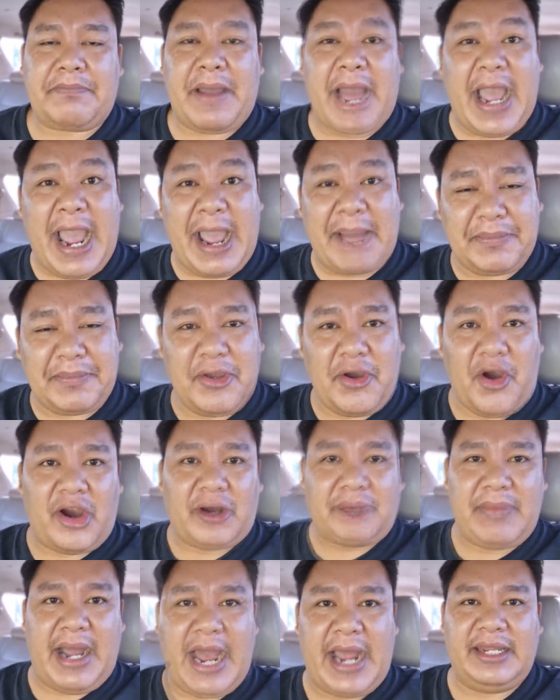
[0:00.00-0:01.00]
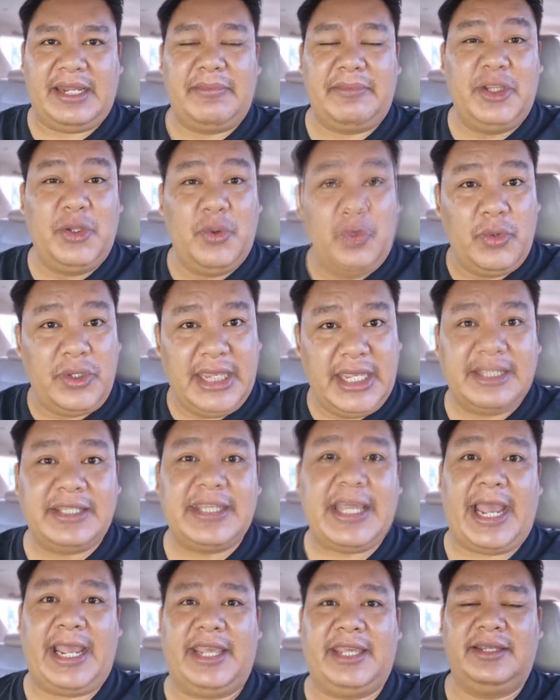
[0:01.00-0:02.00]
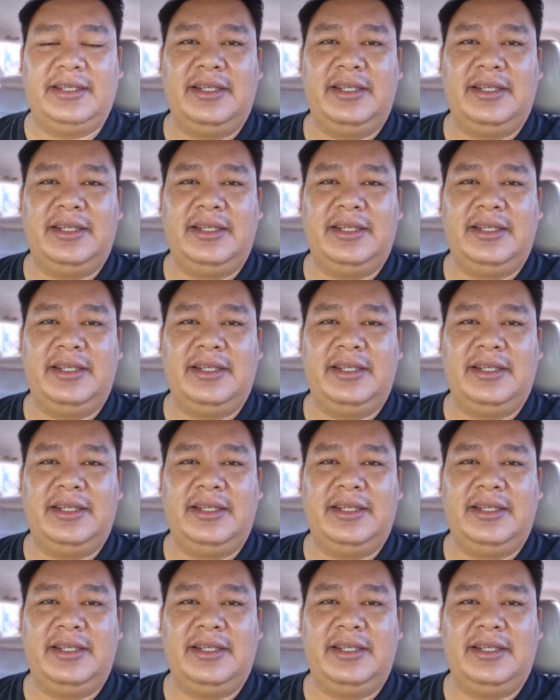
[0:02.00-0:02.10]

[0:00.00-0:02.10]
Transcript: ภาพที่ออกมาเนี่ยมันดูยิ่งใหญ่